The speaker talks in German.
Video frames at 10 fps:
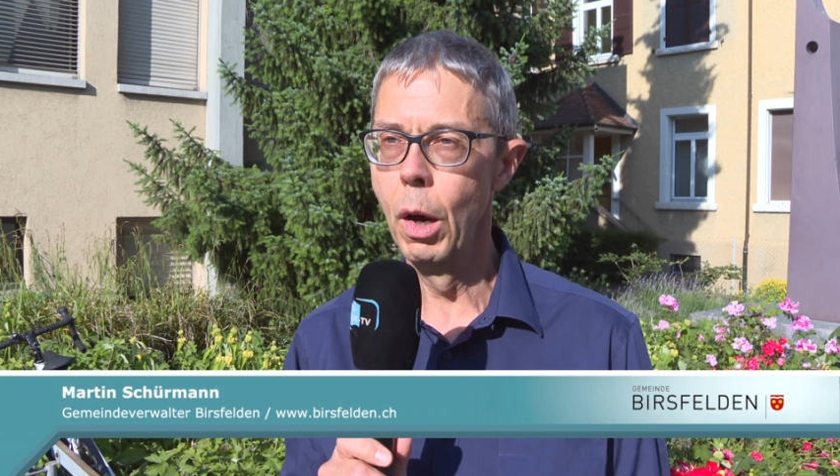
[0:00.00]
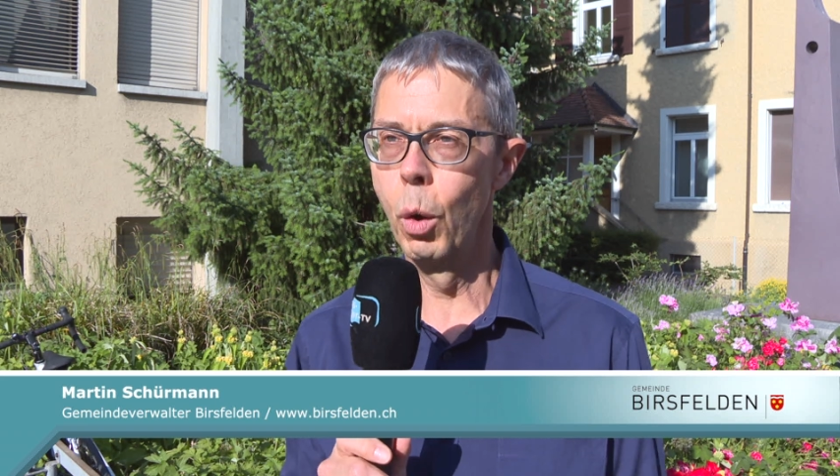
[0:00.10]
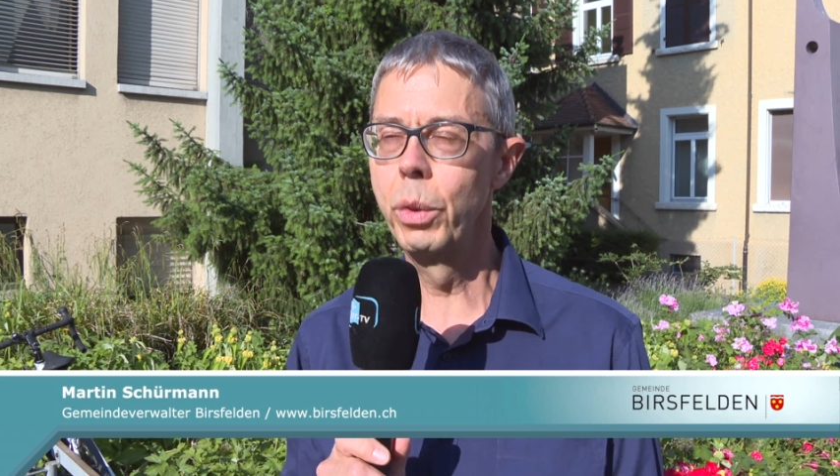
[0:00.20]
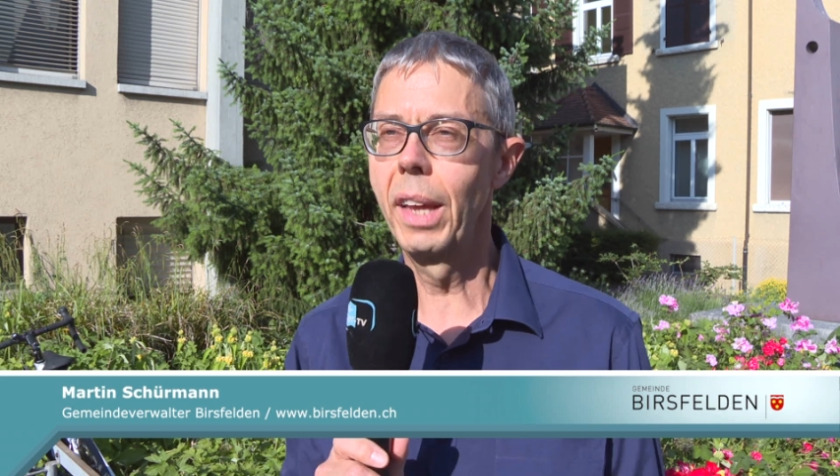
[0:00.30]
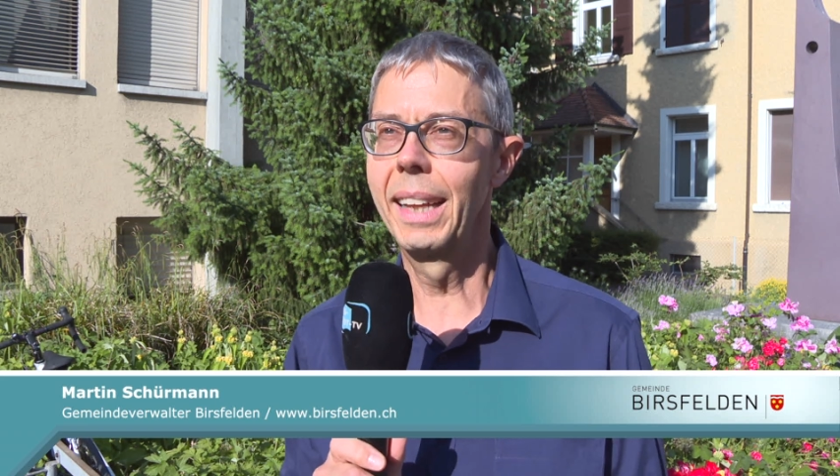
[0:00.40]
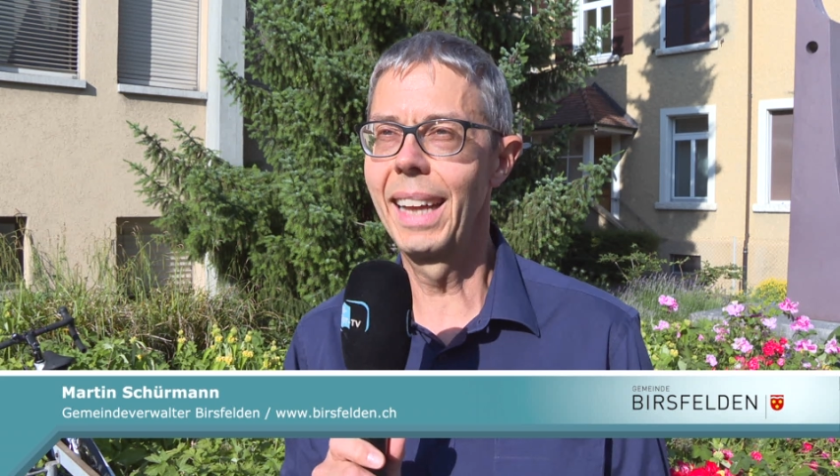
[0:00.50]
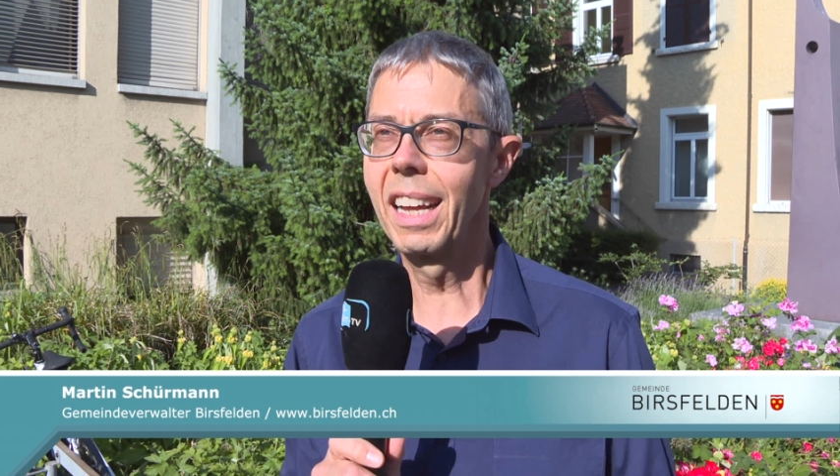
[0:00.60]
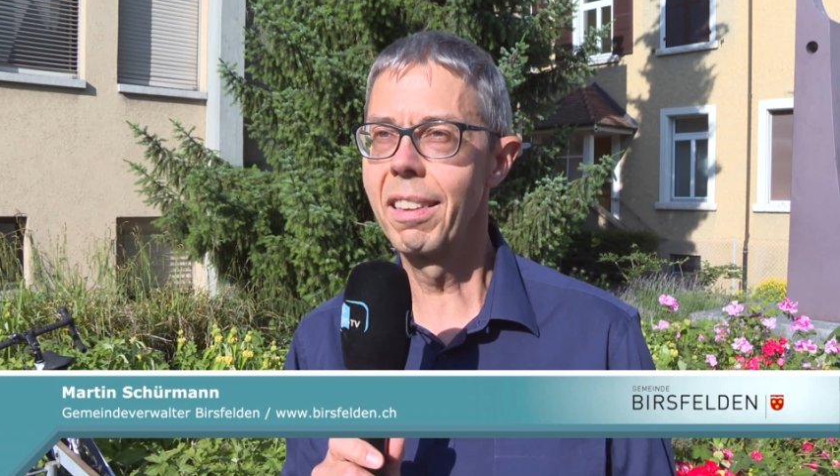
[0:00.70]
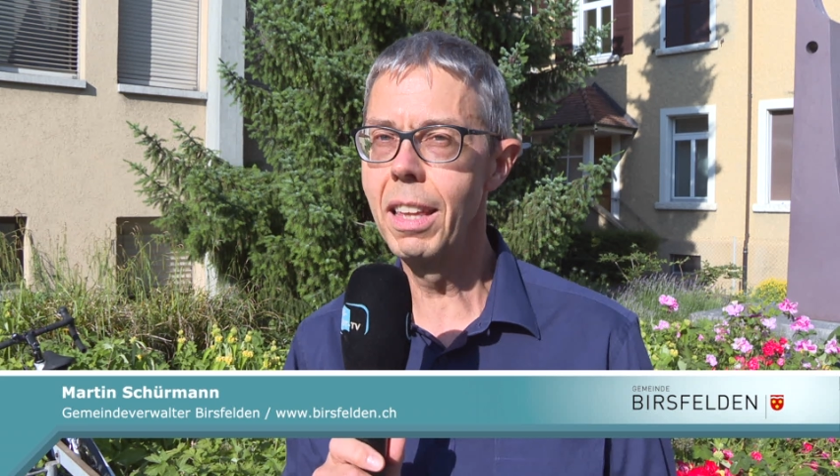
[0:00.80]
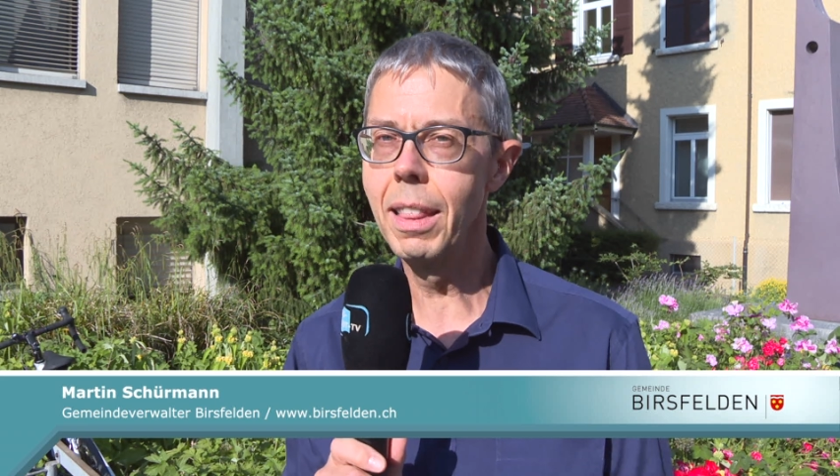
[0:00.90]
und haben
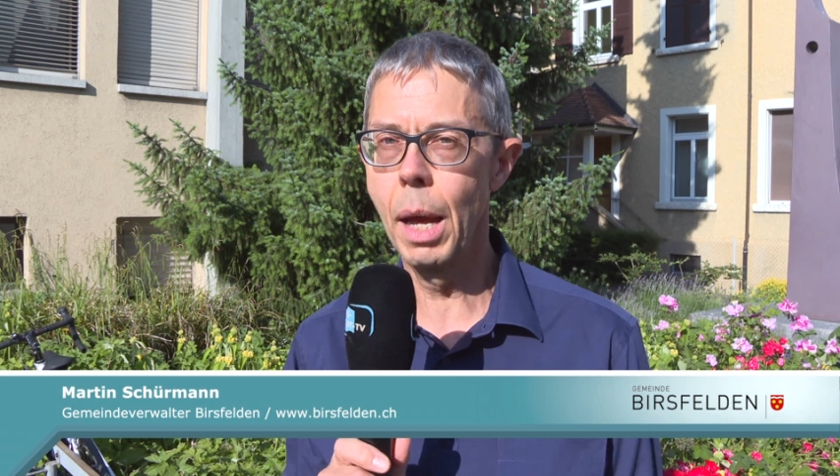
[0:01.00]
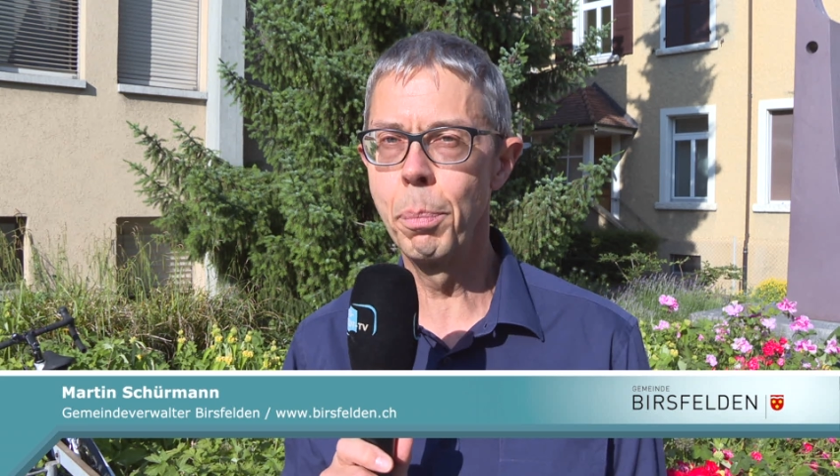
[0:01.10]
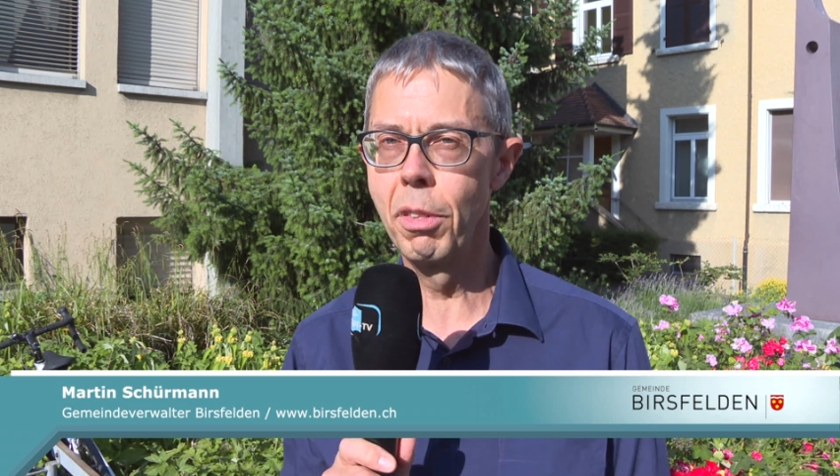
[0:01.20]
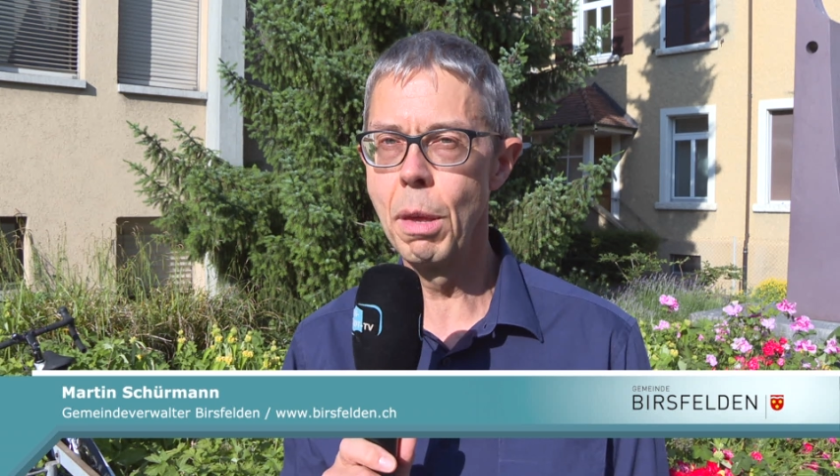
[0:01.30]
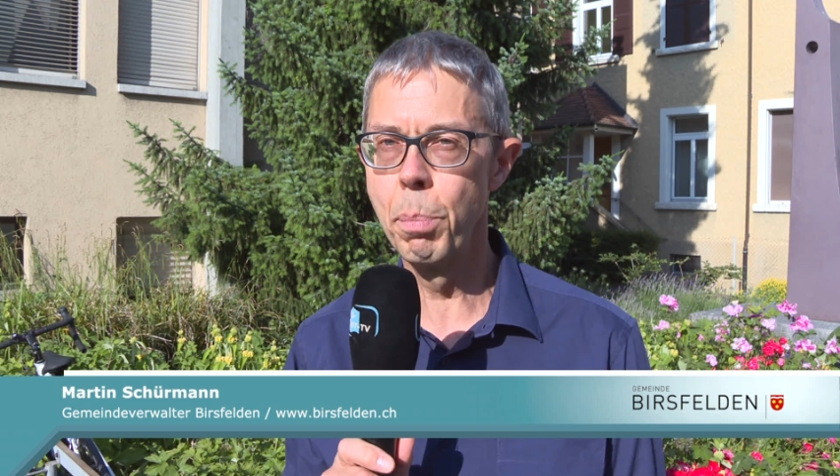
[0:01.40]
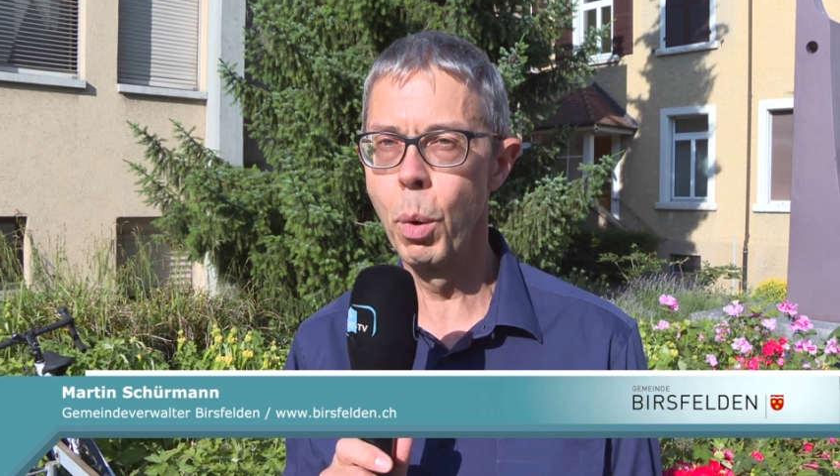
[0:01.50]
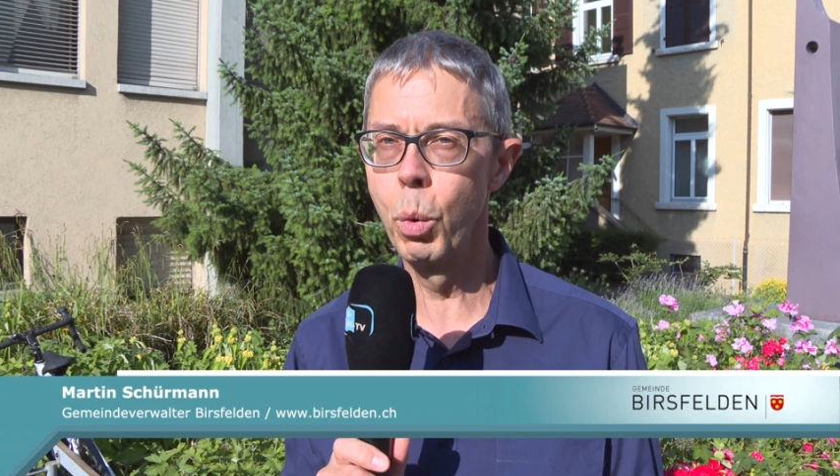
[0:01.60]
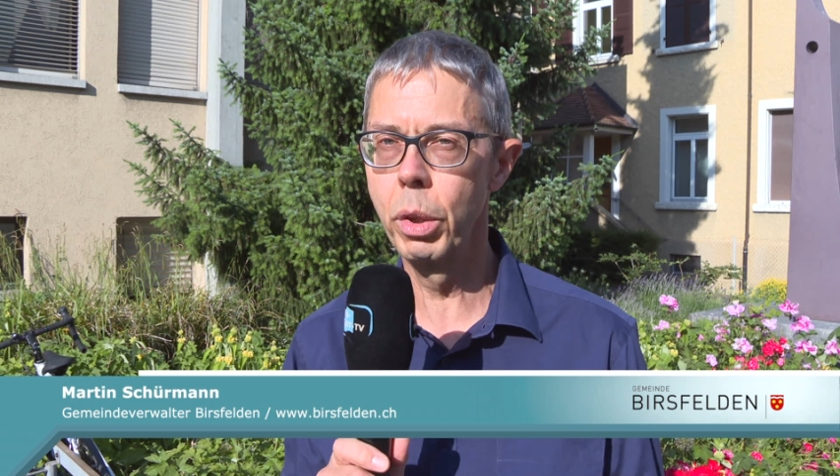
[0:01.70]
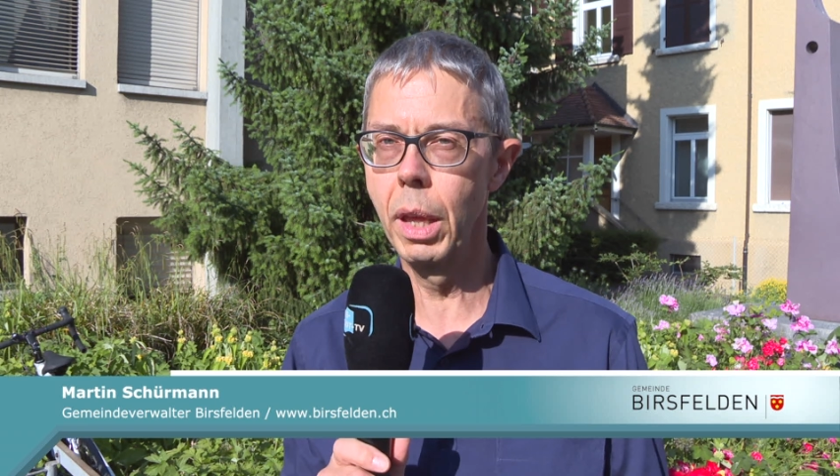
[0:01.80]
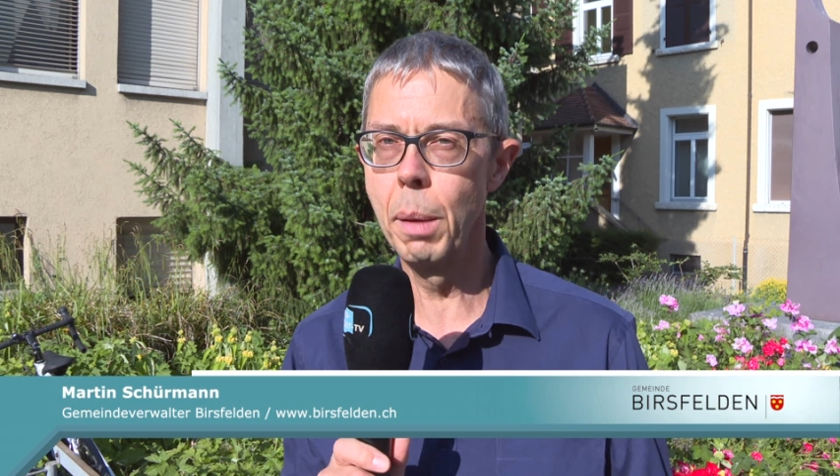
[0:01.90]
eigentlich seit dem
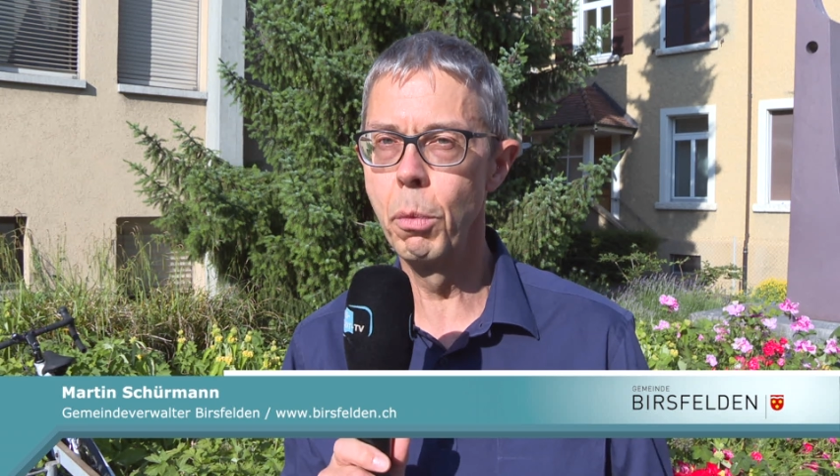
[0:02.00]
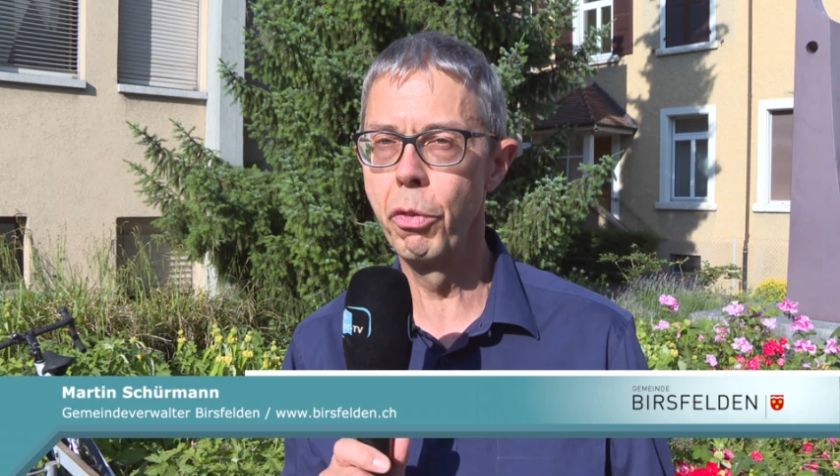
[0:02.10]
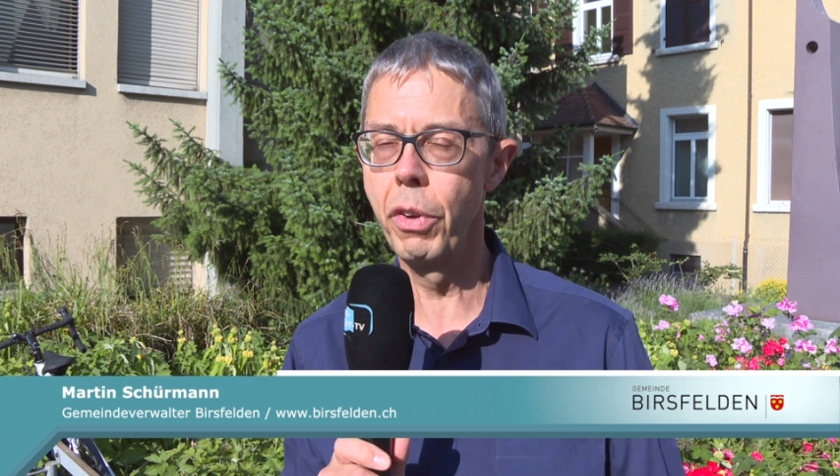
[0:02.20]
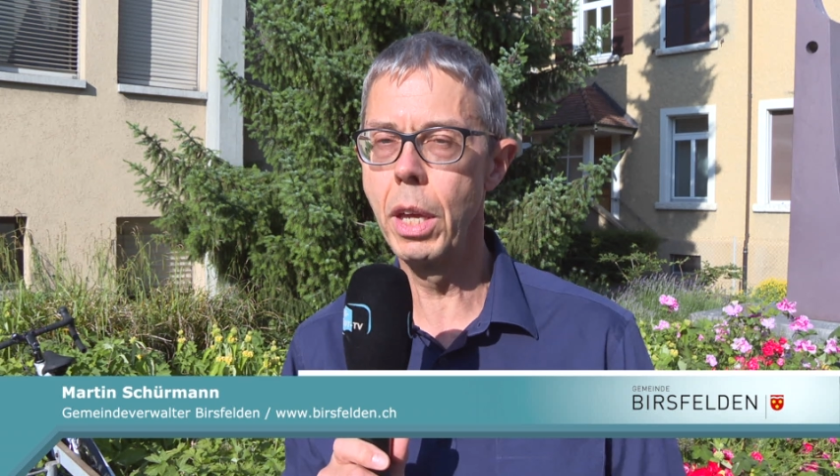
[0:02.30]
Zeitpunkt immer